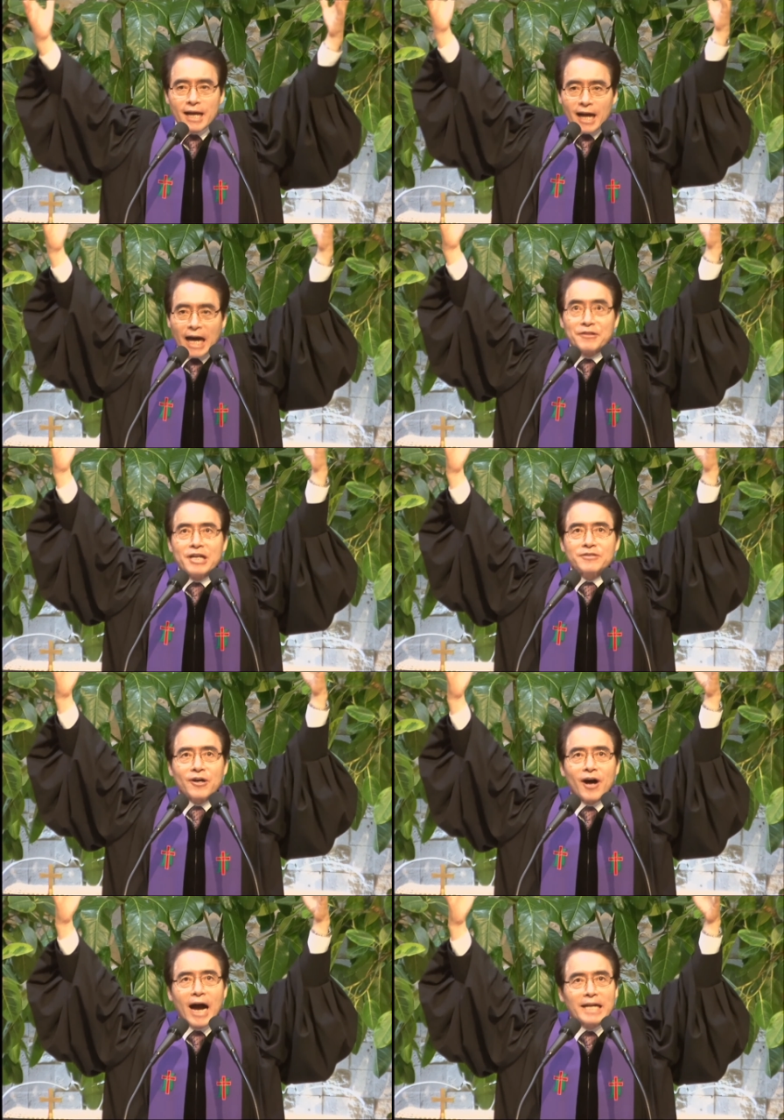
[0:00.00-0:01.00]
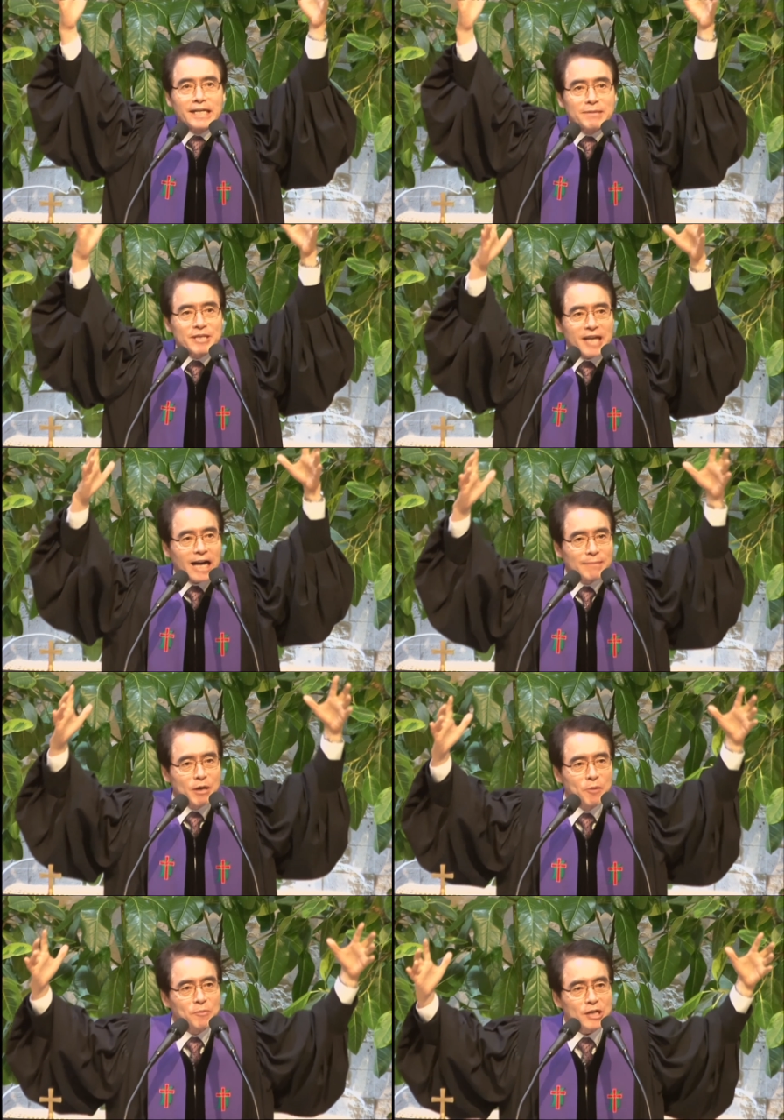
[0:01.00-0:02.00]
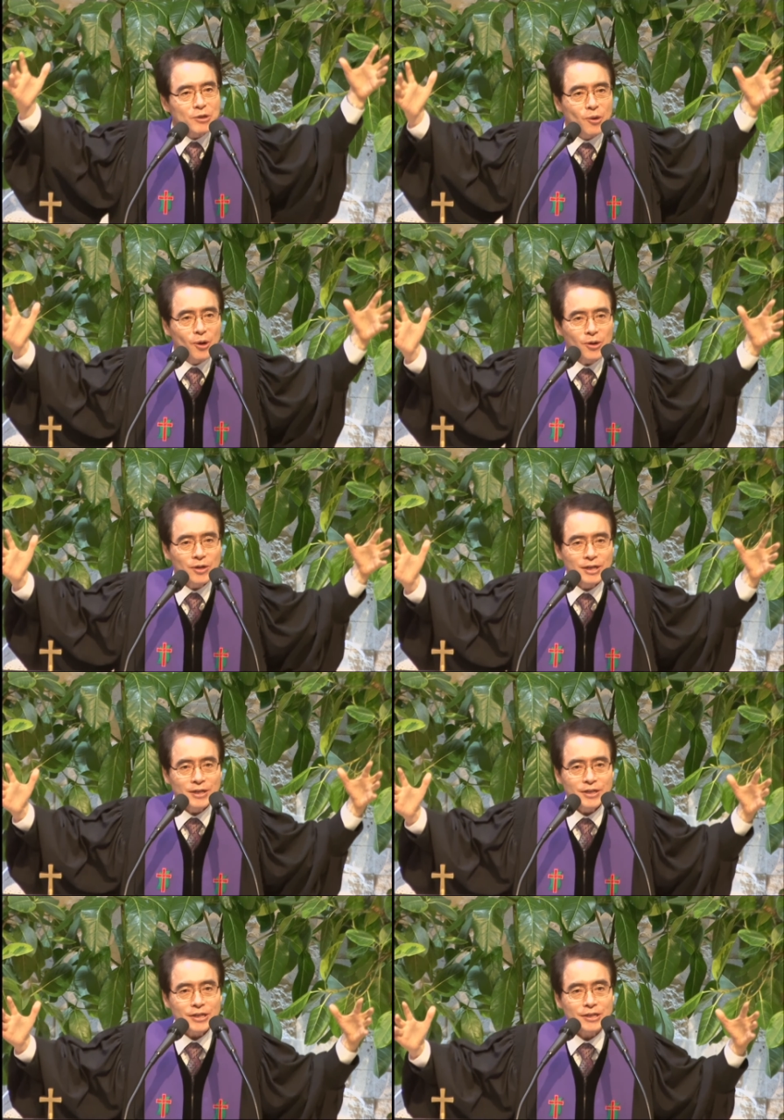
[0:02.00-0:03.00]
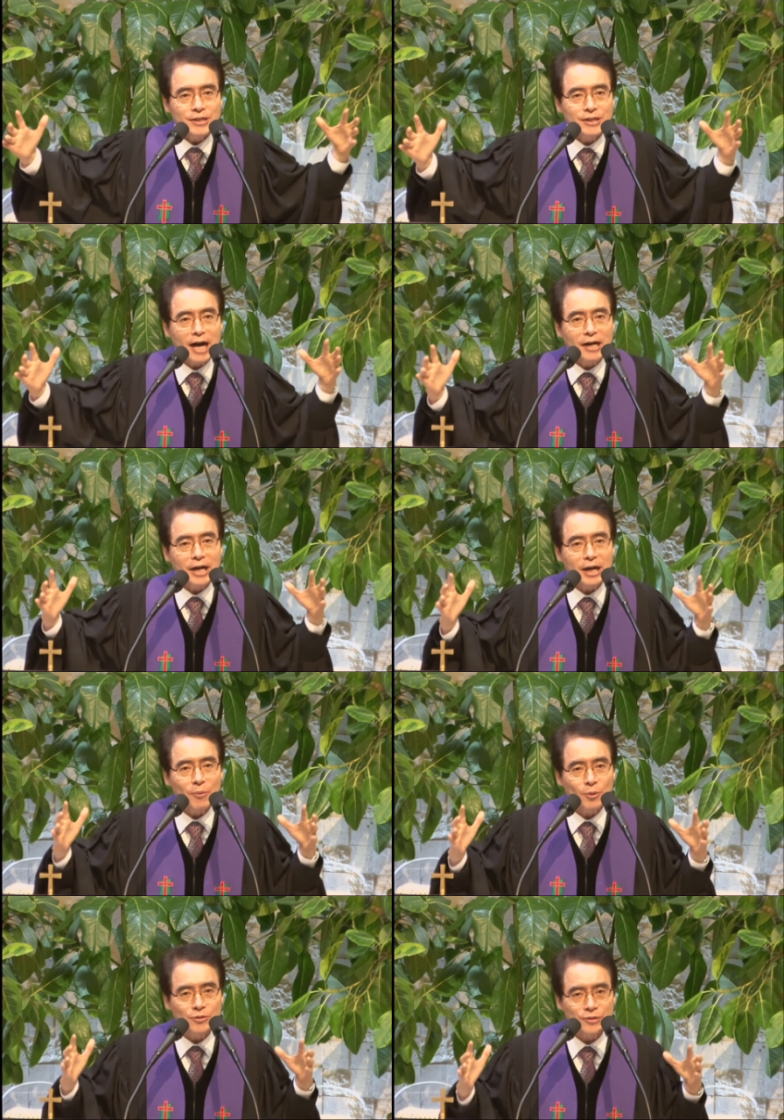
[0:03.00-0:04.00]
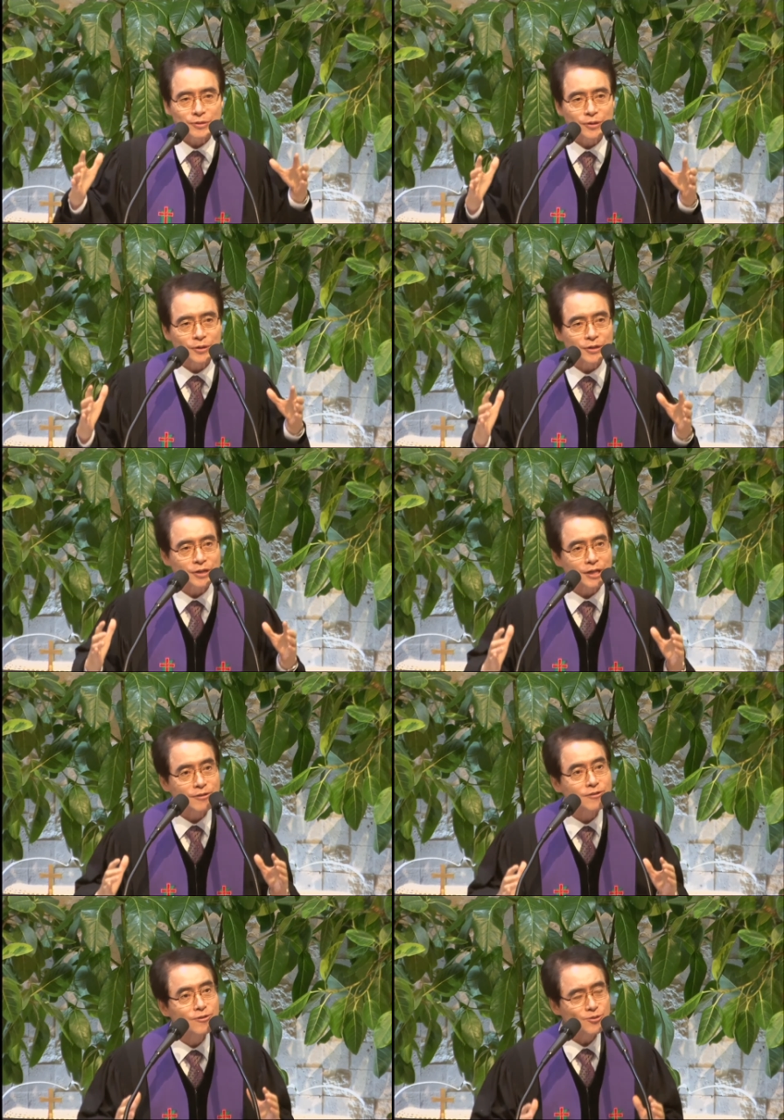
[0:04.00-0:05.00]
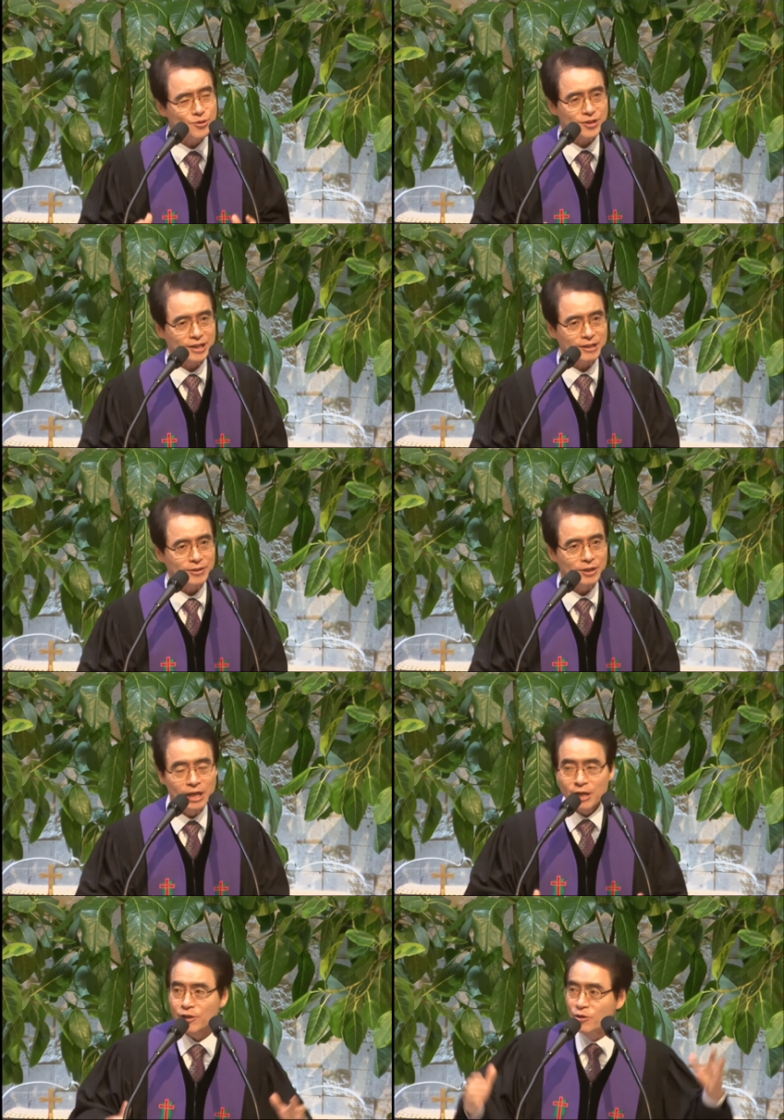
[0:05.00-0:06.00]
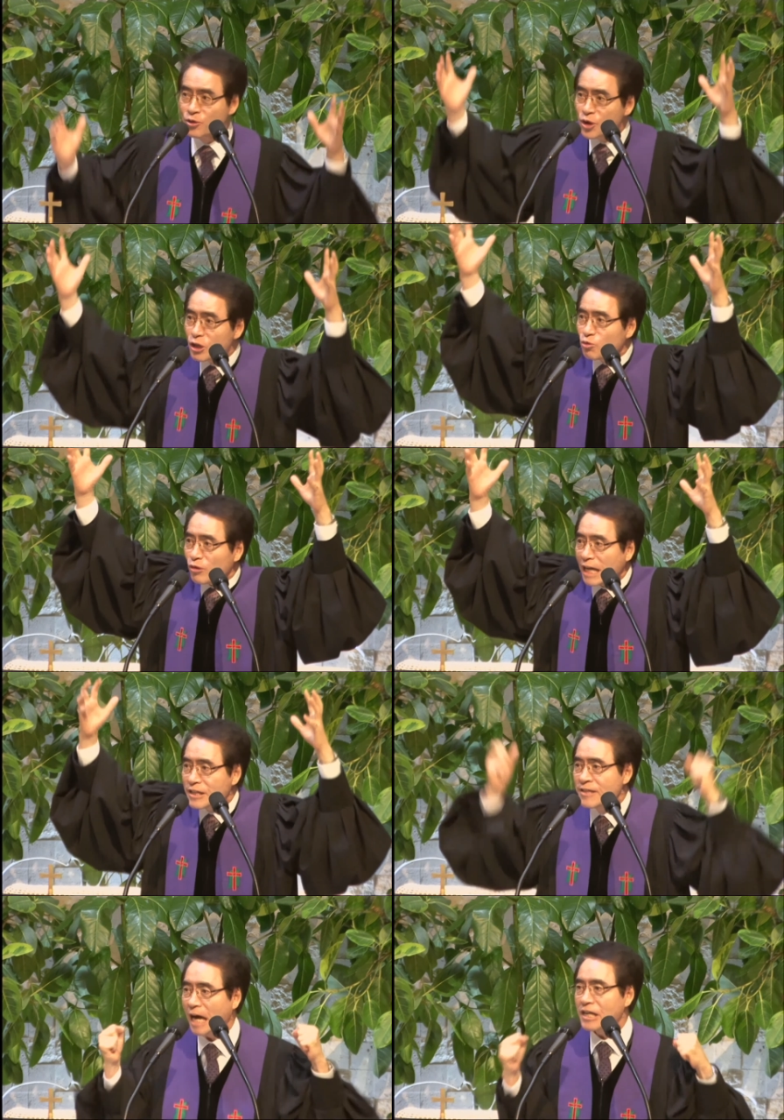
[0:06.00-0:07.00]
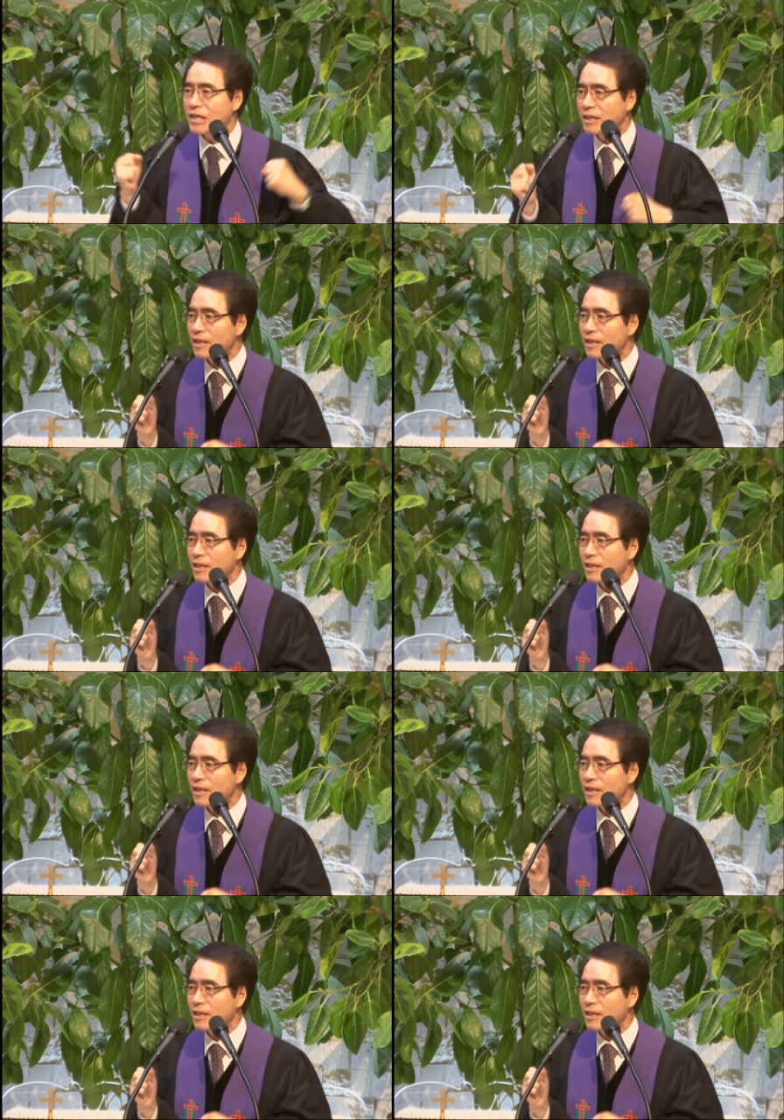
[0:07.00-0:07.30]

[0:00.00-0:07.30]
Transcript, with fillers: 하늘에서 하나님이 사람의 몸을 입고 이 땅에 오신 거 이게 극률이에요. 극률이 쏟아진 날이